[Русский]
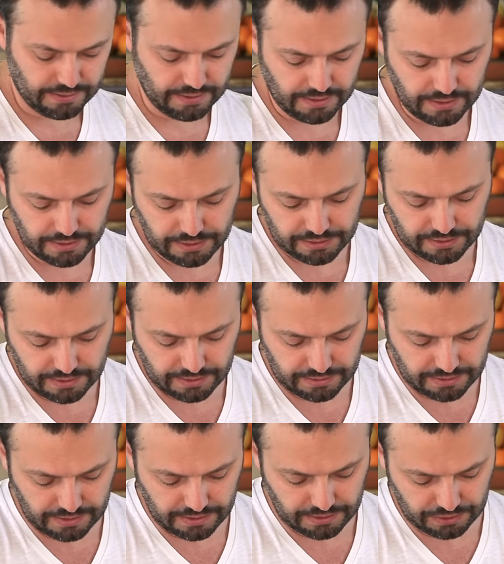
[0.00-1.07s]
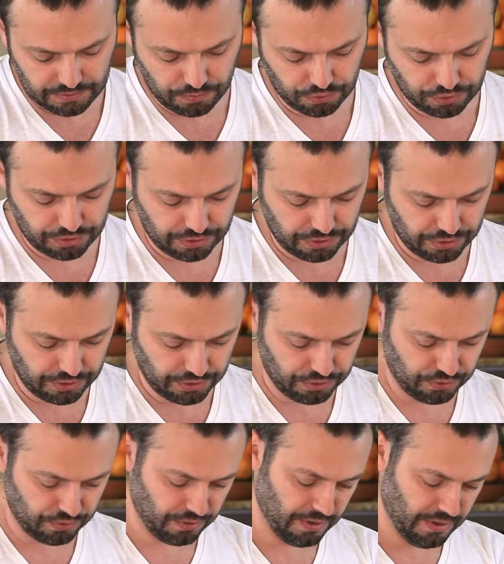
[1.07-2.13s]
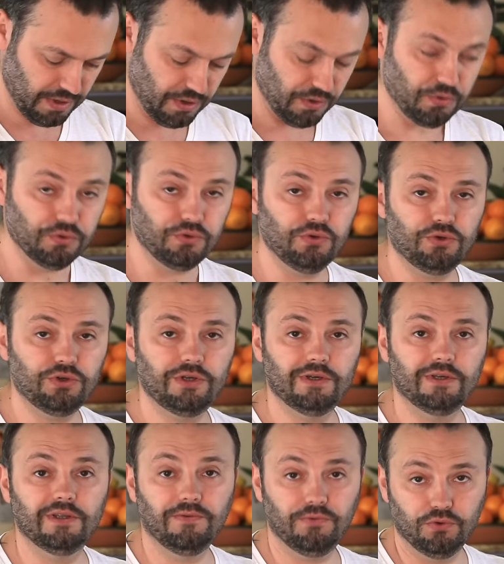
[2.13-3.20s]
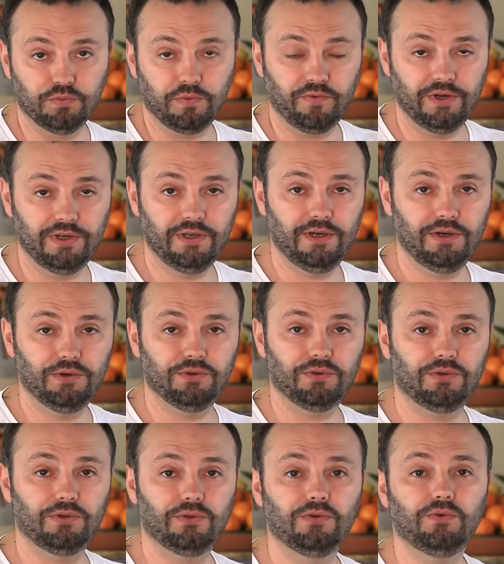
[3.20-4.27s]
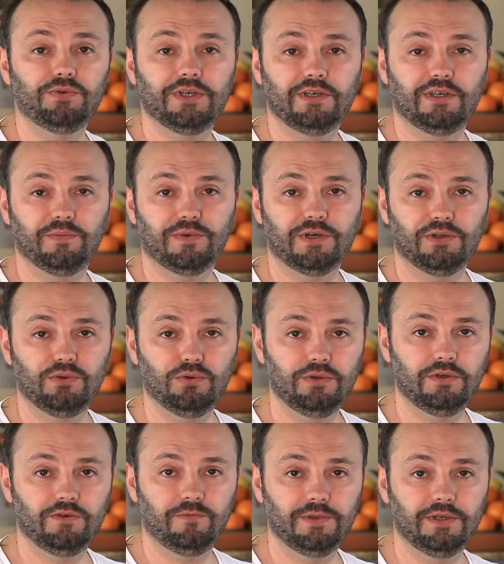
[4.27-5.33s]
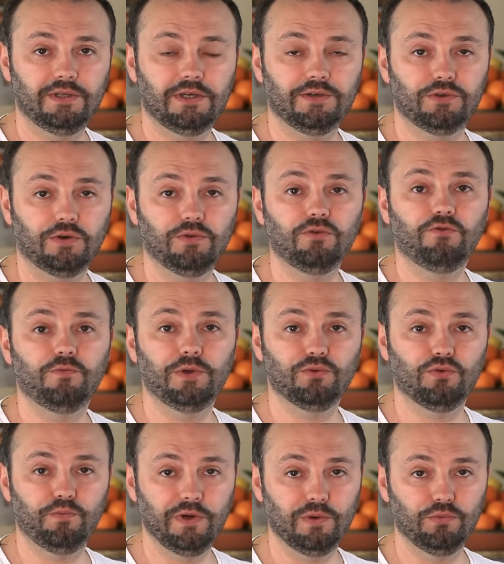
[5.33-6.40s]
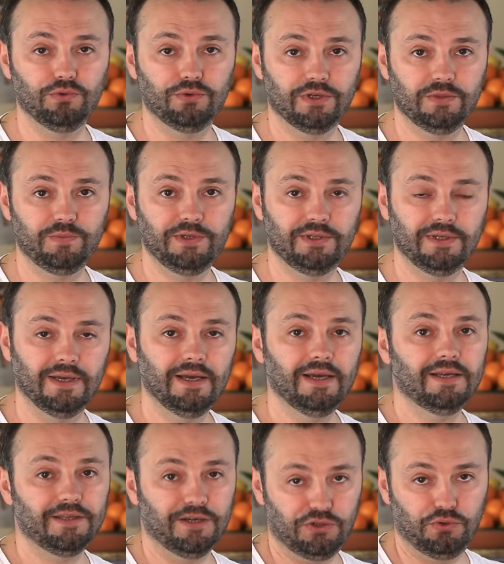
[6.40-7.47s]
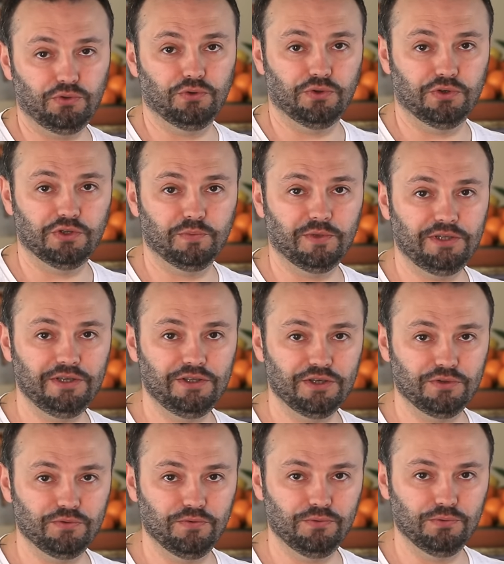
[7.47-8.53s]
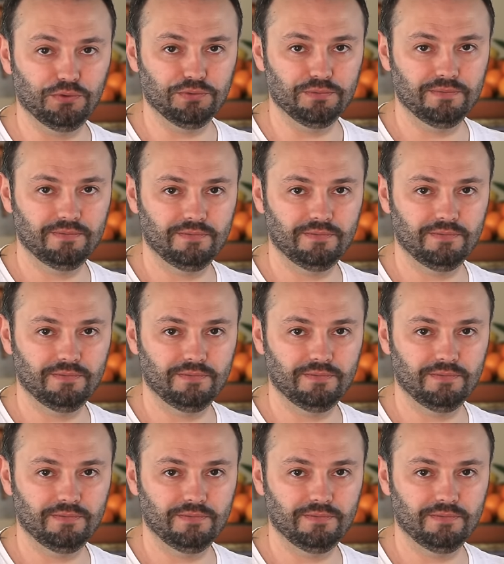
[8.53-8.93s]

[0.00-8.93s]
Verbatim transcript: Хотя, конечно, если испорченные жилочью кусочки на вкус повлияют, то всякие протоки в блендере все равно в мелкую пыль будут разбиты. Так что смотрите на свой вкус.